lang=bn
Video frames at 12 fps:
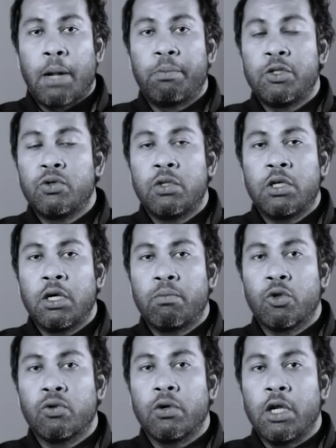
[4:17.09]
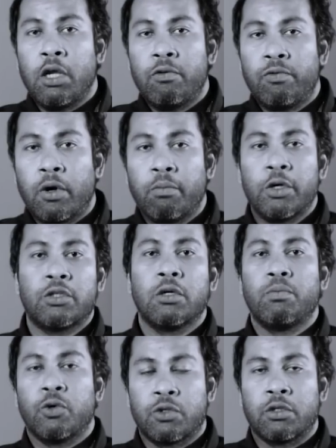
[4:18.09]
আপনি যদি ঠিকমতো
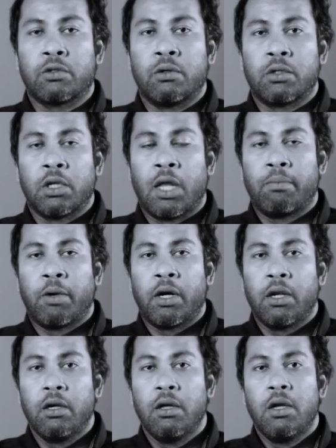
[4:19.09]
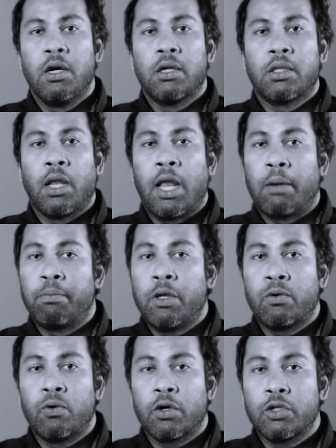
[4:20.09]
ইনফরমেশন প্রসেস করতে না পারেন তাহলে আপনি
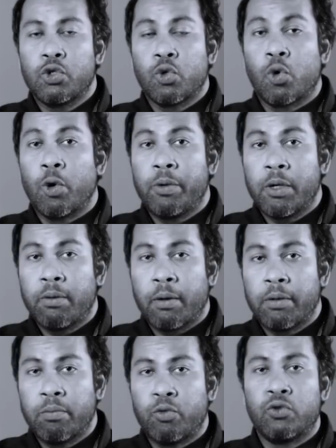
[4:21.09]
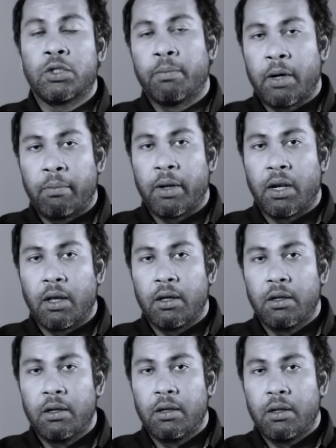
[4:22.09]
কোনো কিছু গভীরভাবে বুঝতে পারবেন না
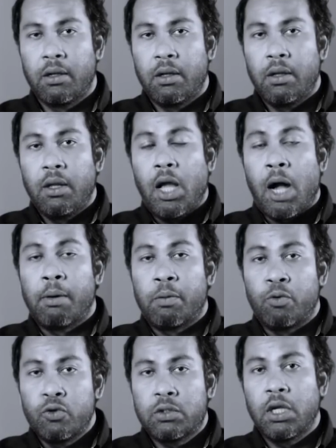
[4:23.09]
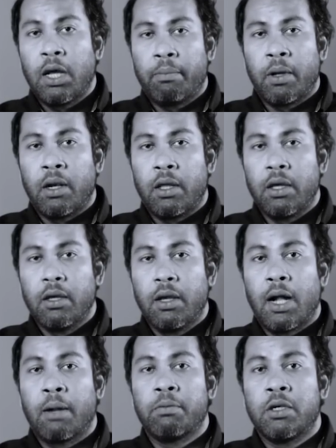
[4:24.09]
আবার বুঝতে না পারলে
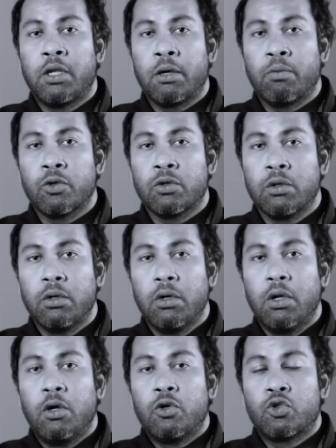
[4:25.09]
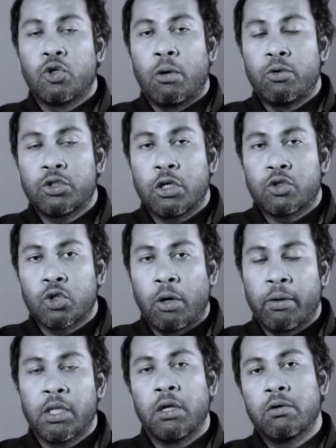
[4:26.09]
আপনি ঠিকমতো সমস্যার
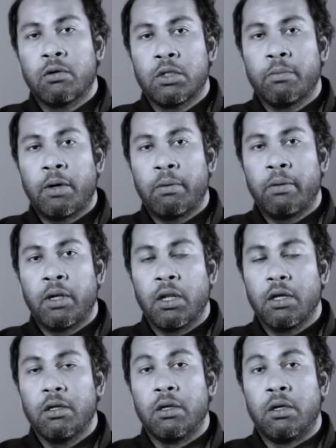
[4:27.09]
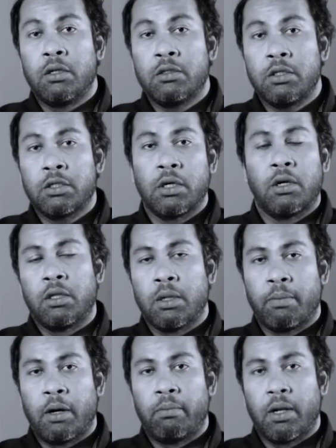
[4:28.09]
সমাধান করতে পারবেন না ডিসিশন
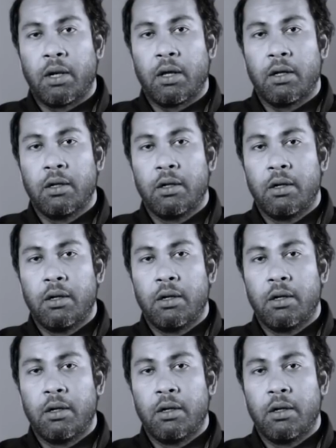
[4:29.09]
নিতে পারবেন না